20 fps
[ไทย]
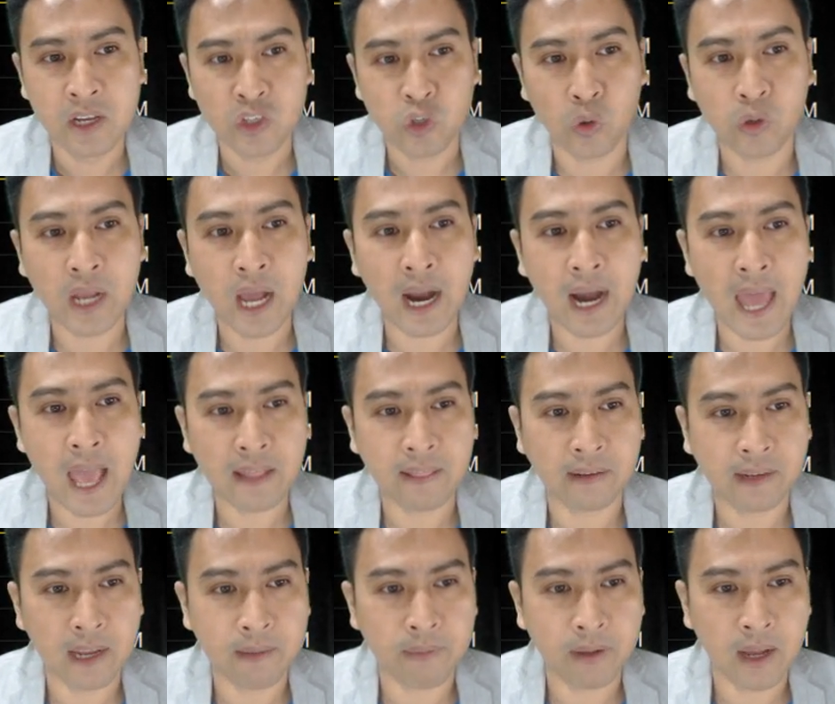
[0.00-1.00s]
ชนครั้งแรก
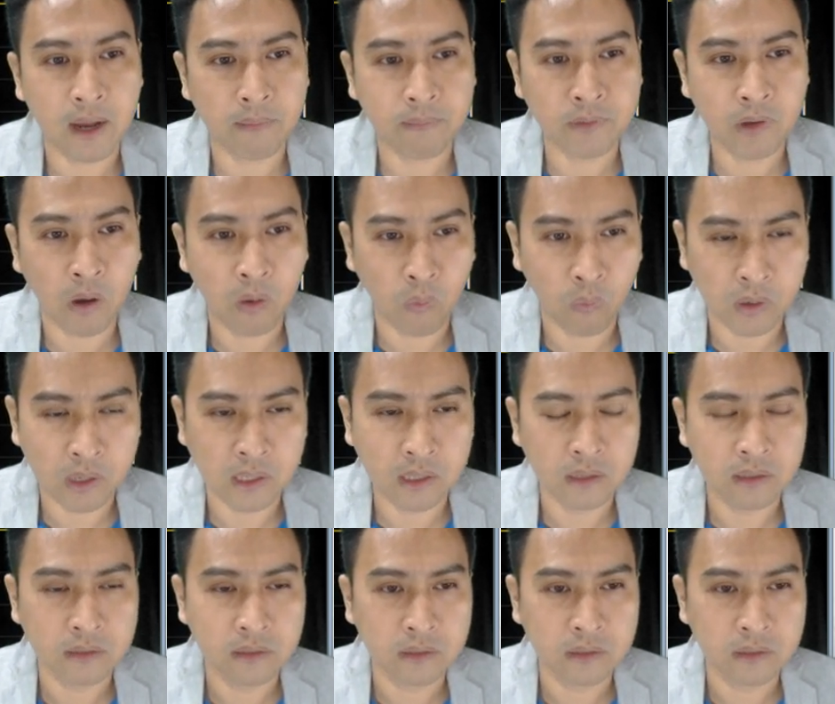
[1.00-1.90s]
สังเกตไหมครับย่อลงลึก